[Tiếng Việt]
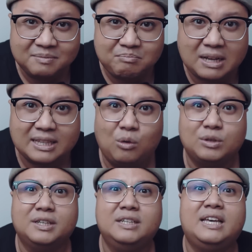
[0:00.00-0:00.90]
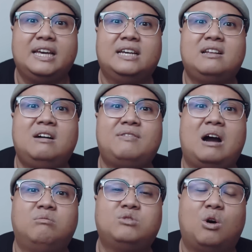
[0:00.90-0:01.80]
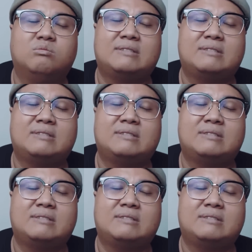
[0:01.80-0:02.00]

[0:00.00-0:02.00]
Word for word: bắt đầu chữa trị ở đó và ông tồn